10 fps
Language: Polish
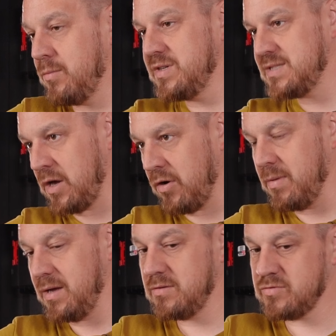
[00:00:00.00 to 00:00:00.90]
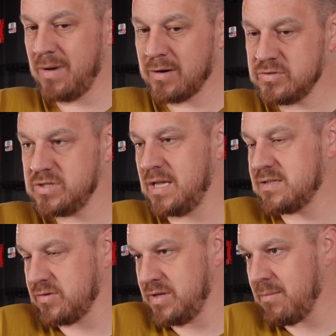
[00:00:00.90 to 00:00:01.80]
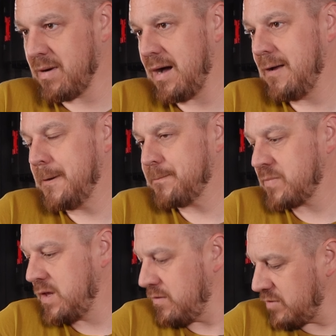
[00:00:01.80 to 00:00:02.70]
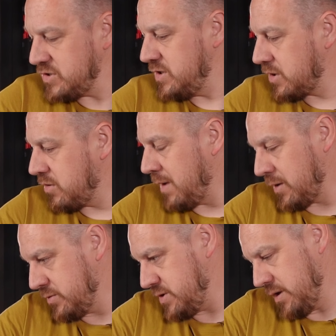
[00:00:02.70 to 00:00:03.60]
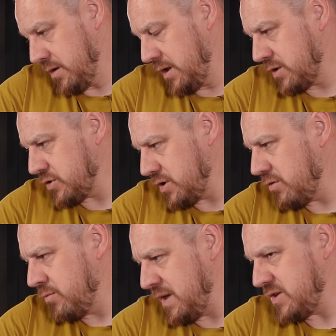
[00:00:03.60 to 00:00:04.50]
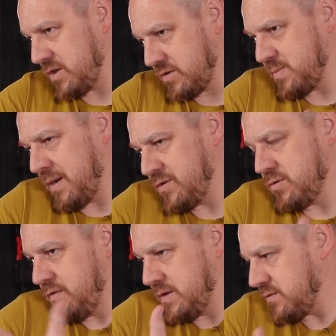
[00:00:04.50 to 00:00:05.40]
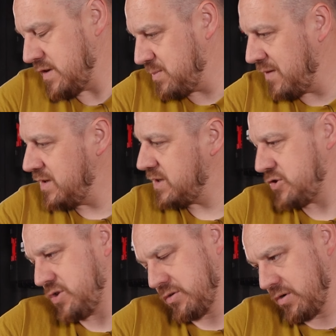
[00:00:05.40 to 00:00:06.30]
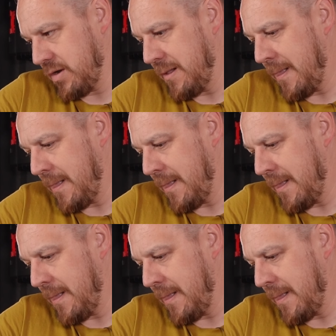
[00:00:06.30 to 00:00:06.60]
mój znajomy, że marudzi ten, co nie ma i on właśnie tylko marudzi. I to się u mnie się to sprawdziło, więc u Was pewnie też się to